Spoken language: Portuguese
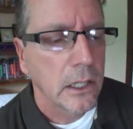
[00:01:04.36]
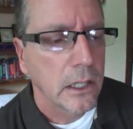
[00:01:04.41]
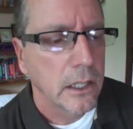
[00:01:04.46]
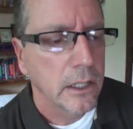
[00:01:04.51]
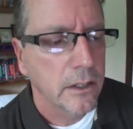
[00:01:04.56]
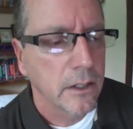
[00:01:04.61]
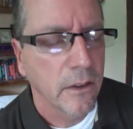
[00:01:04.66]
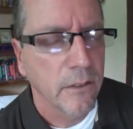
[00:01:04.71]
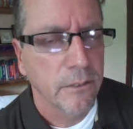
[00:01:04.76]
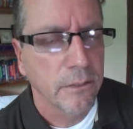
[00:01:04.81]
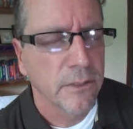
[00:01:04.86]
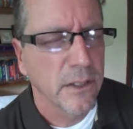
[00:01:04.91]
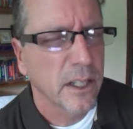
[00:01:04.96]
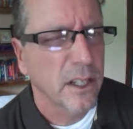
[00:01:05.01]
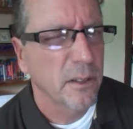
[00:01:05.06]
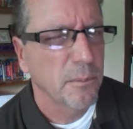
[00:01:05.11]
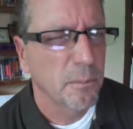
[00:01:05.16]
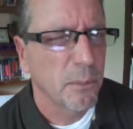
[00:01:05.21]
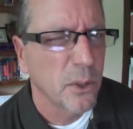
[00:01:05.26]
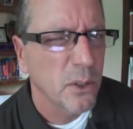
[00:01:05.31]
Então
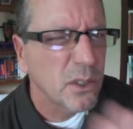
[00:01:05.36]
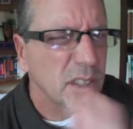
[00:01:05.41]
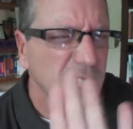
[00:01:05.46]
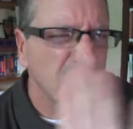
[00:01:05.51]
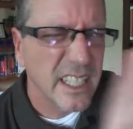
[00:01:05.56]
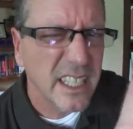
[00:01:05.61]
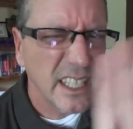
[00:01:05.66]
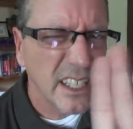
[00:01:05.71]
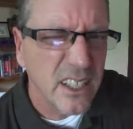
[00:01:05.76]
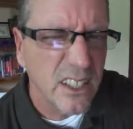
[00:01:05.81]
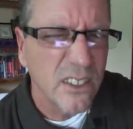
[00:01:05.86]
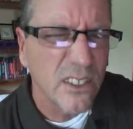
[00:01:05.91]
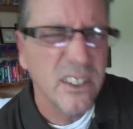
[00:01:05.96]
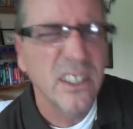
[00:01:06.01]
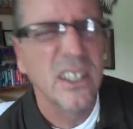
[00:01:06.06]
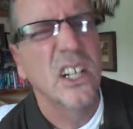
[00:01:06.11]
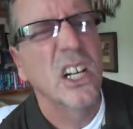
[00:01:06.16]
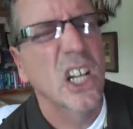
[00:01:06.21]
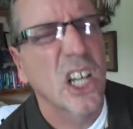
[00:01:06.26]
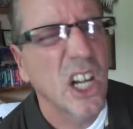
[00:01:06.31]
fica um pouquinho
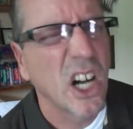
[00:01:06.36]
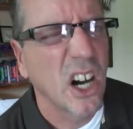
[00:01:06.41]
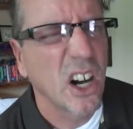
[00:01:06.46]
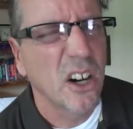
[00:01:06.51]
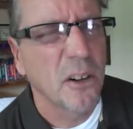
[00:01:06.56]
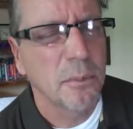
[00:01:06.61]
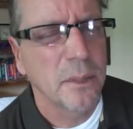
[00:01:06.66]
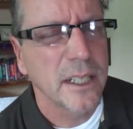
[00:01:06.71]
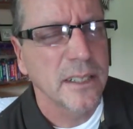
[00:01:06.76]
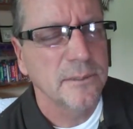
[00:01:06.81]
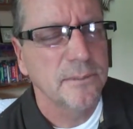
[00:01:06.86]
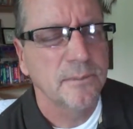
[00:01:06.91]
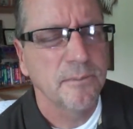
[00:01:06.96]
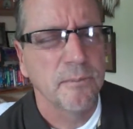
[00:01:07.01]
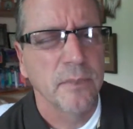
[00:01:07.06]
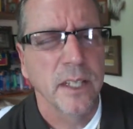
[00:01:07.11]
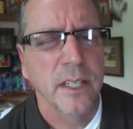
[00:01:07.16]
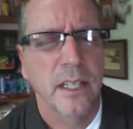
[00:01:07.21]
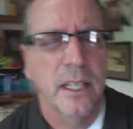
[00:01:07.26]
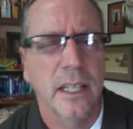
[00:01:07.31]
calma
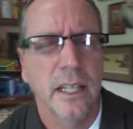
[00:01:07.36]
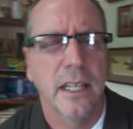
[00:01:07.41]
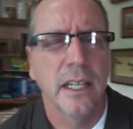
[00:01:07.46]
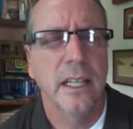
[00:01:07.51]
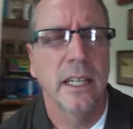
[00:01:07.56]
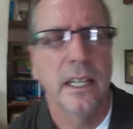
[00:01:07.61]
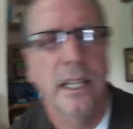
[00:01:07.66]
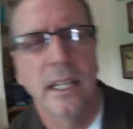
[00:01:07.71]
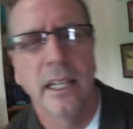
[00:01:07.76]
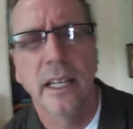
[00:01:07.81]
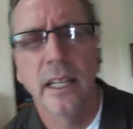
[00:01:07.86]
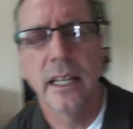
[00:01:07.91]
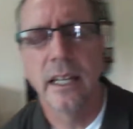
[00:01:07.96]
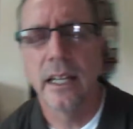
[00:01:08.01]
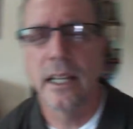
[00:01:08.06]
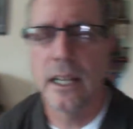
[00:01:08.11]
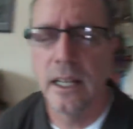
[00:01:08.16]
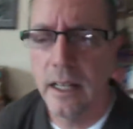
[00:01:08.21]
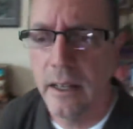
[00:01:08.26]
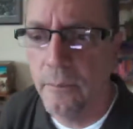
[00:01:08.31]

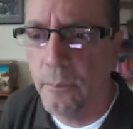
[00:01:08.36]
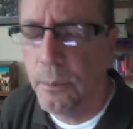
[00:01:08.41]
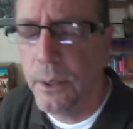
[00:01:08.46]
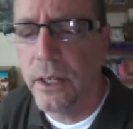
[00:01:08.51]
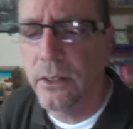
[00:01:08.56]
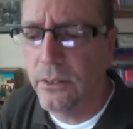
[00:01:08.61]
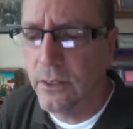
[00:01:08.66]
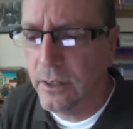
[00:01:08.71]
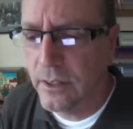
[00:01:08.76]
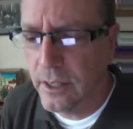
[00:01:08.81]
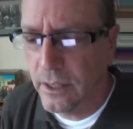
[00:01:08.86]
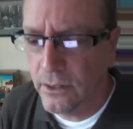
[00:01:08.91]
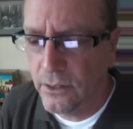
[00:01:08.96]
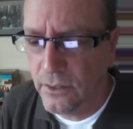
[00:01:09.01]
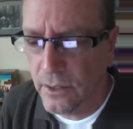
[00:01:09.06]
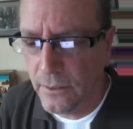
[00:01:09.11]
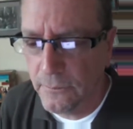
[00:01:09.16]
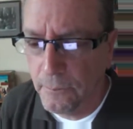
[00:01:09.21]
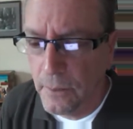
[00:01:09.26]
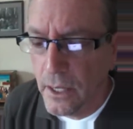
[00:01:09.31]
e preste
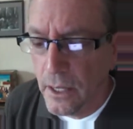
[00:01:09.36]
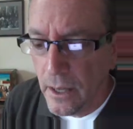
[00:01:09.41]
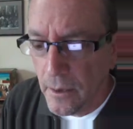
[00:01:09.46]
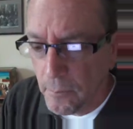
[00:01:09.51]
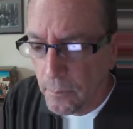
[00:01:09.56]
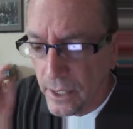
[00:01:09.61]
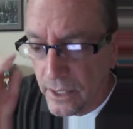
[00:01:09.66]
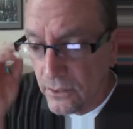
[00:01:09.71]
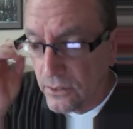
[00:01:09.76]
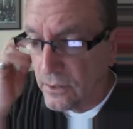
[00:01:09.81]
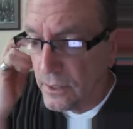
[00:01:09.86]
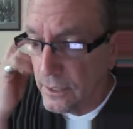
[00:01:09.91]
atenção. Mas